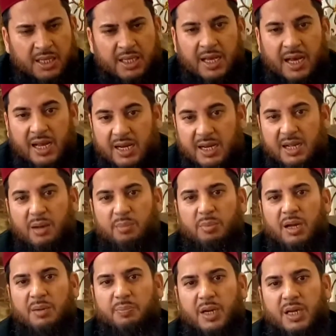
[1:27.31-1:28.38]
कि हर गम
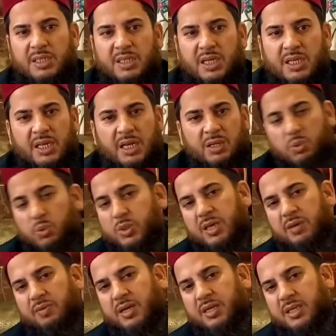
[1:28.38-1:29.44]
हर परेशानी हर दुख के
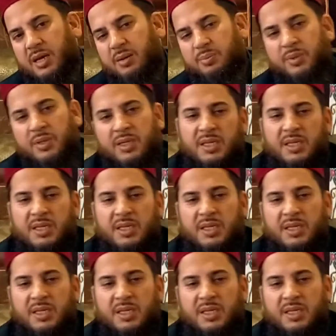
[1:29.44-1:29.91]
वक्त आप